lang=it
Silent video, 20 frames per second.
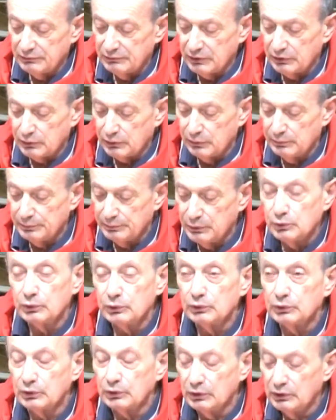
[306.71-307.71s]

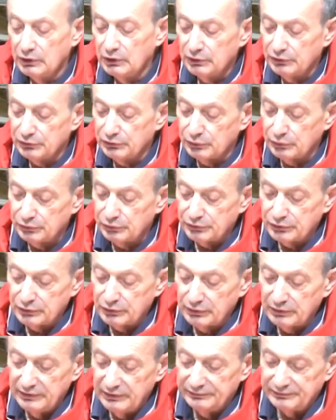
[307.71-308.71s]
compiuto, giusto
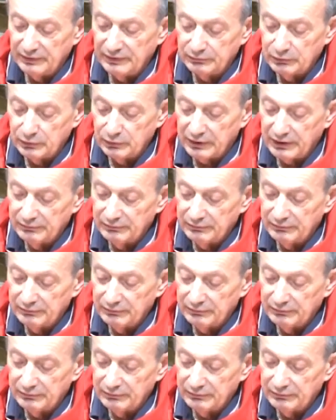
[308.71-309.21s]
e favorevole.